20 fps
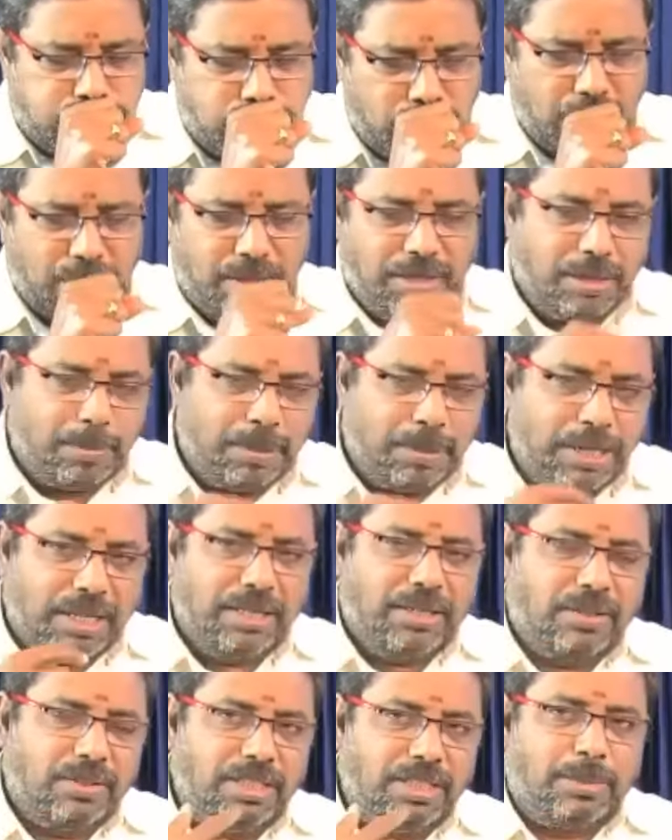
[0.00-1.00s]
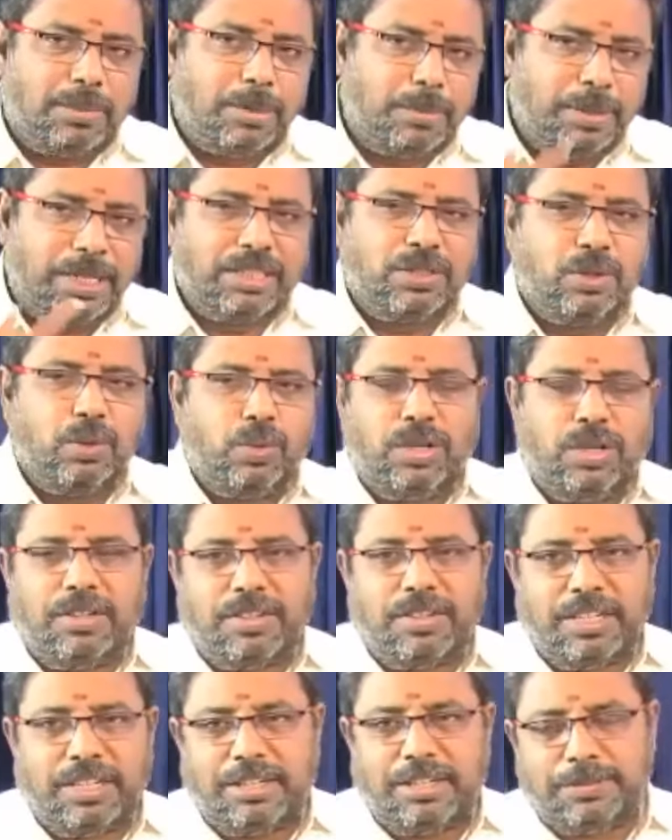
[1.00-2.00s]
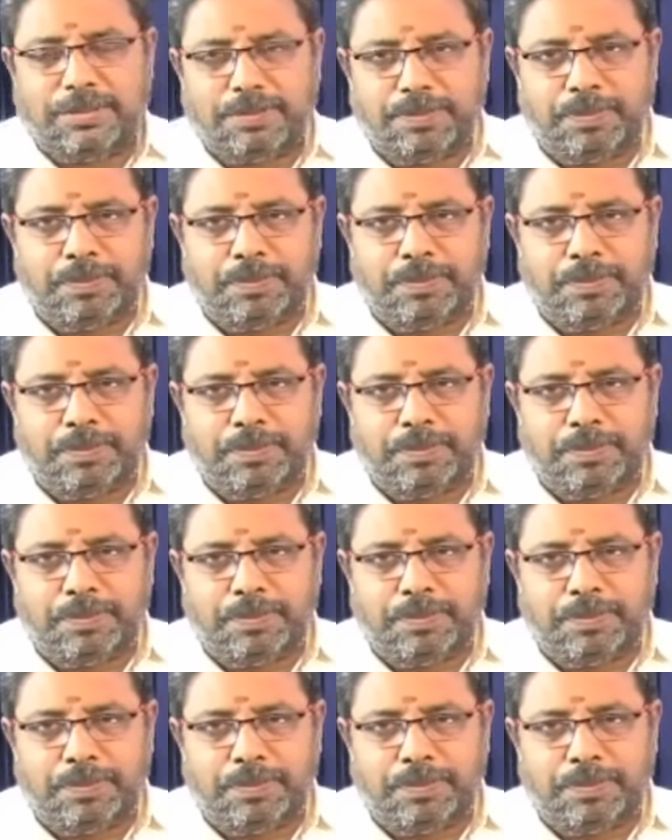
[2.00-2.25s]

இந்த படத்தை வந்து நம்ம மனசுக்குள்ளே வரையணும்